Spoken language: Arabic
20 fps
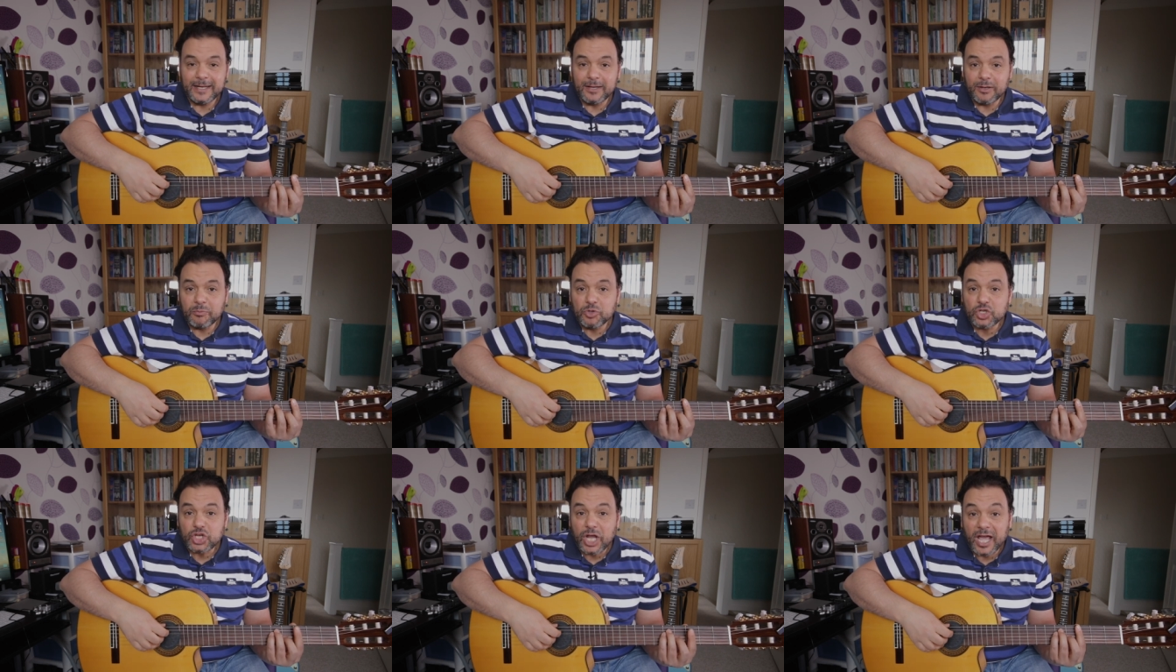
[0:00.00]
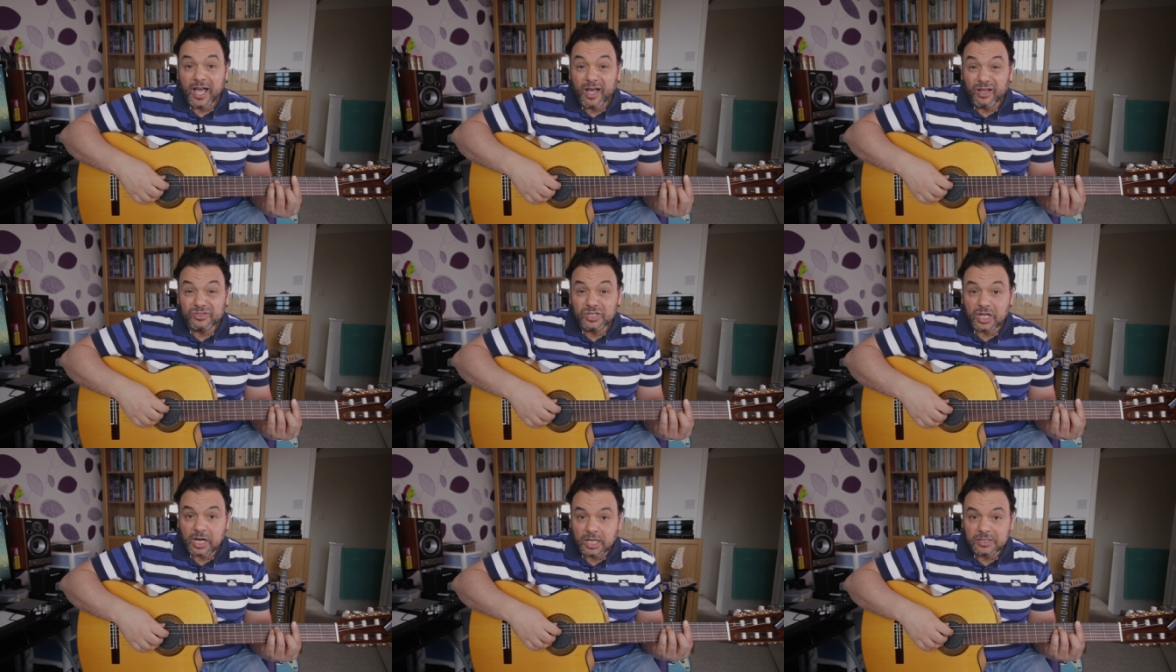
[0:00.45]
مش
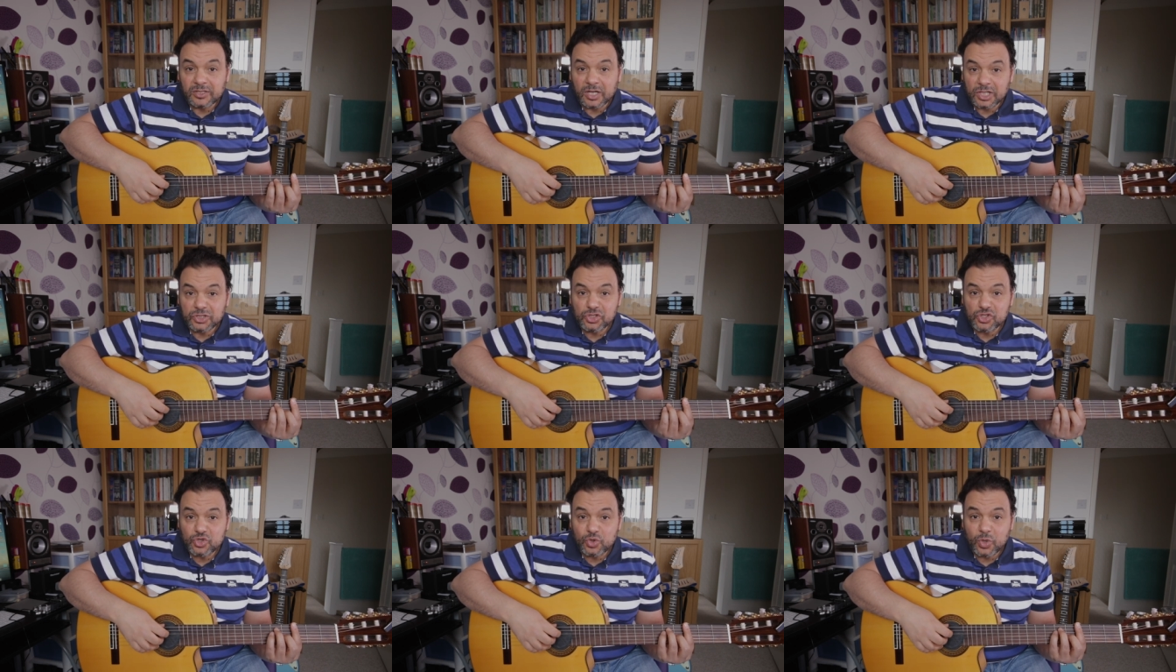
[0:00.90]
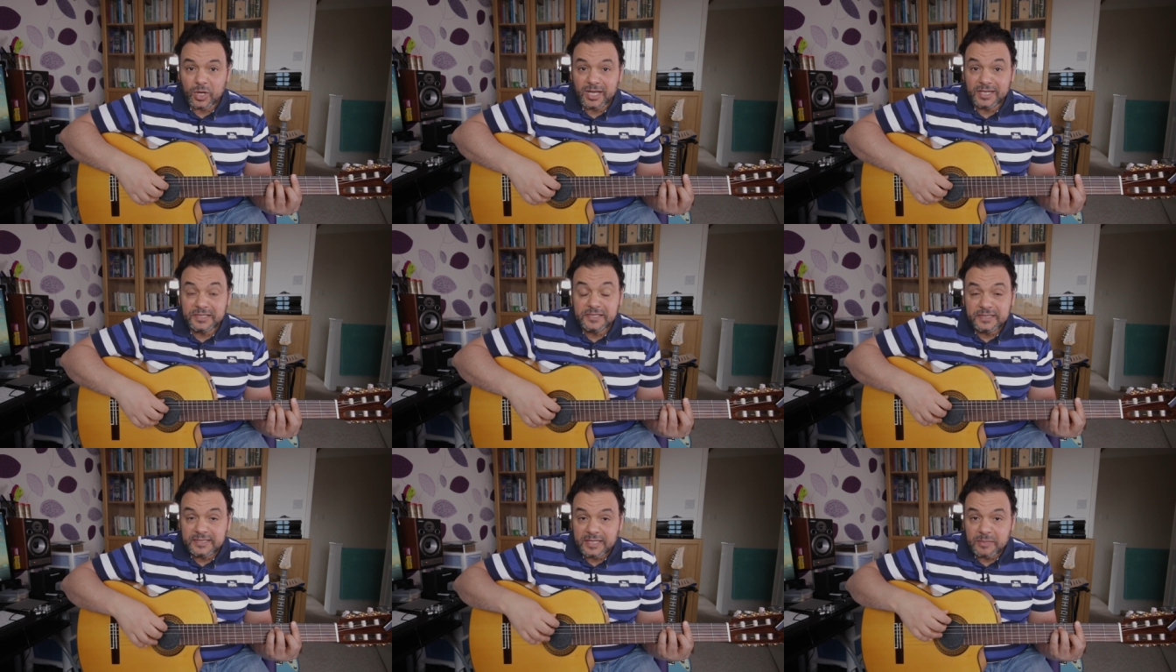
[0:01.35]
هقدر عضلاتي
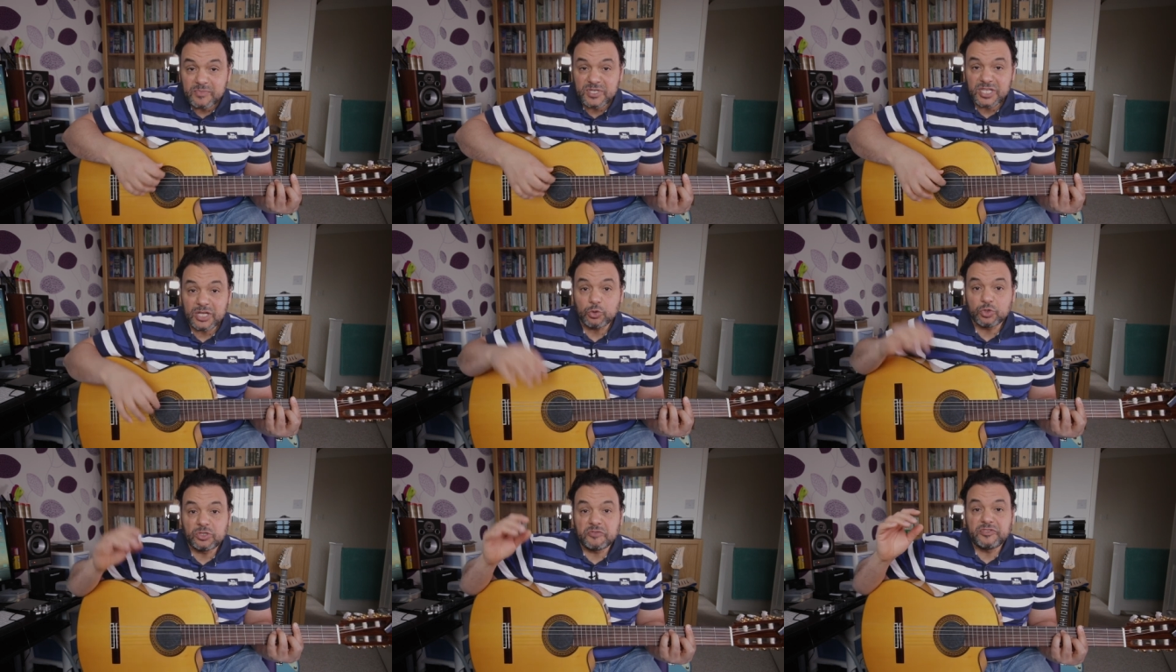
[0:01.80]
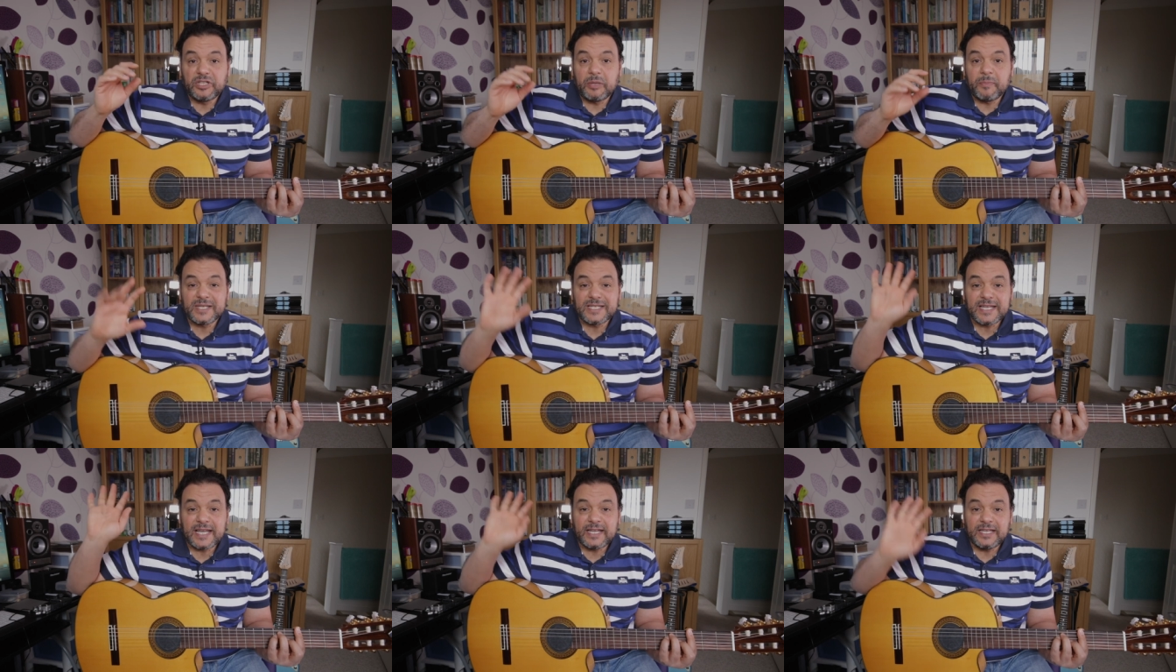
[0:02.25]
الصغيره دي تمسك وتفضل
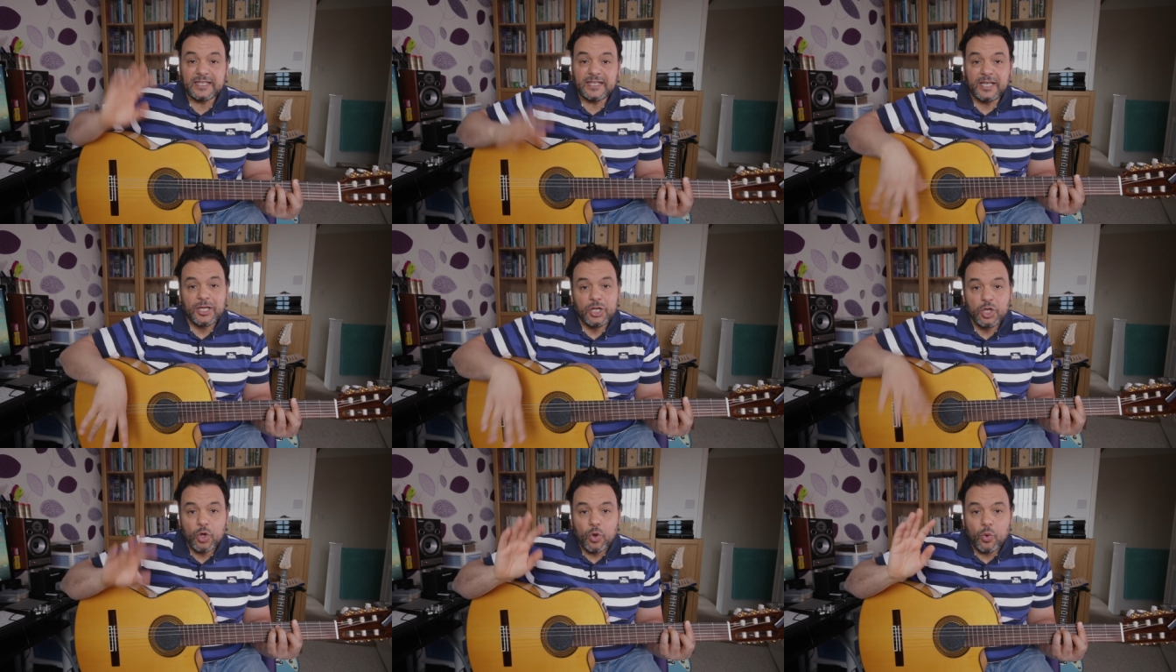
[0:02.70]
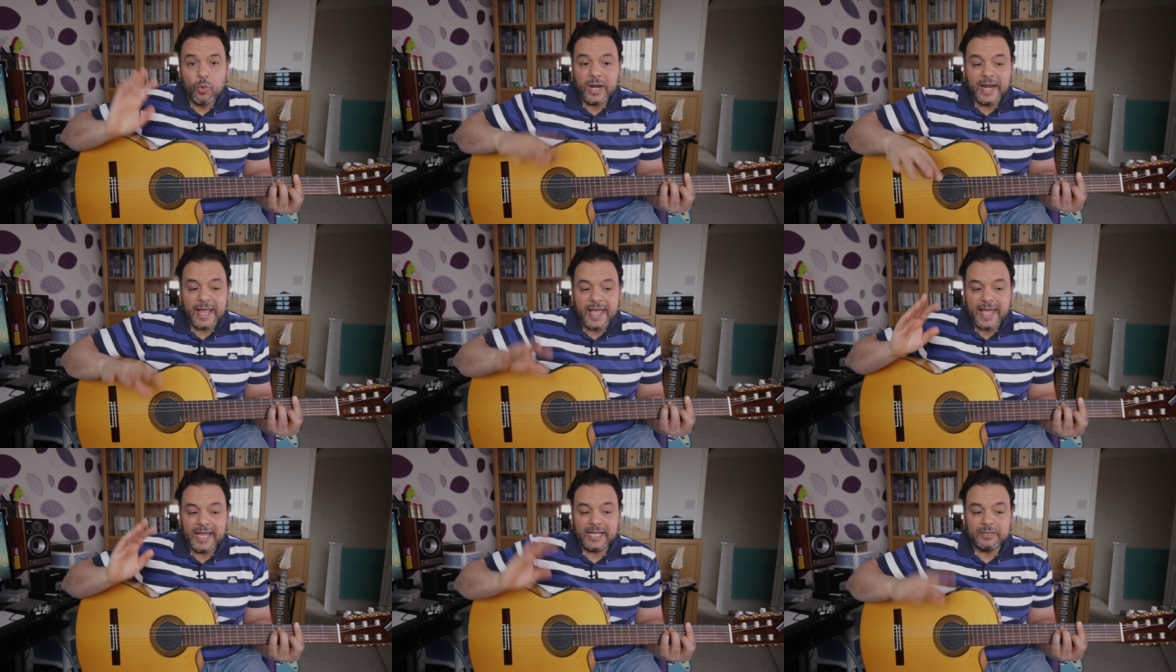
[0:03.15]
ماسكه كده
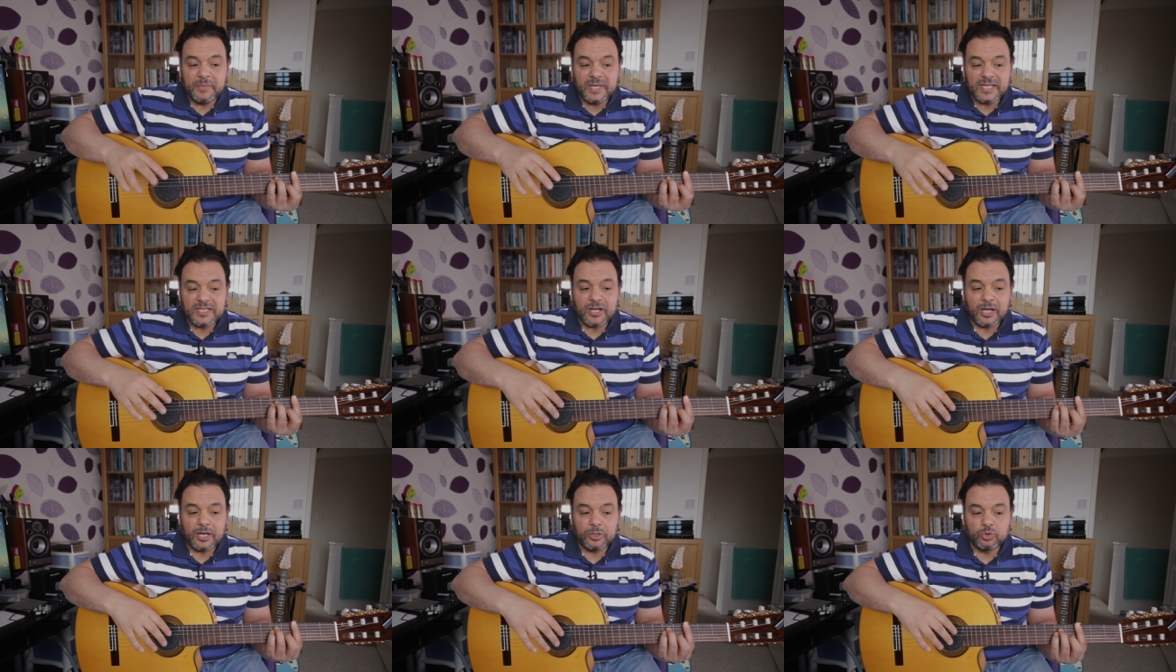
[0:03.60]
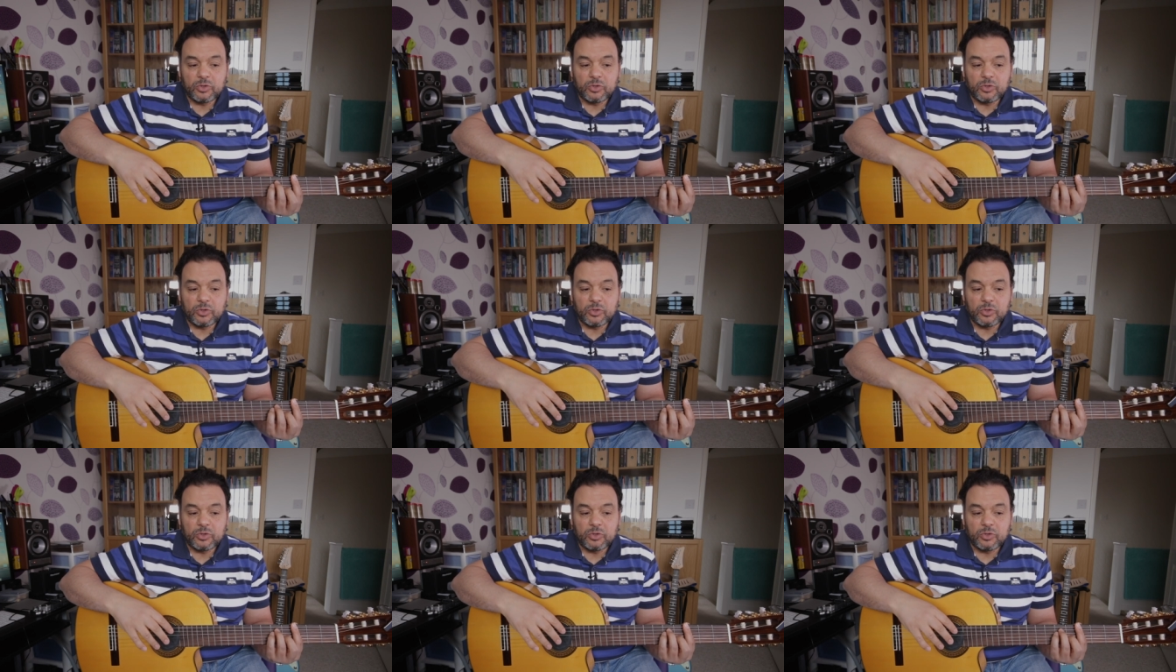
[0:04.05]
وانا قاعد ماسك على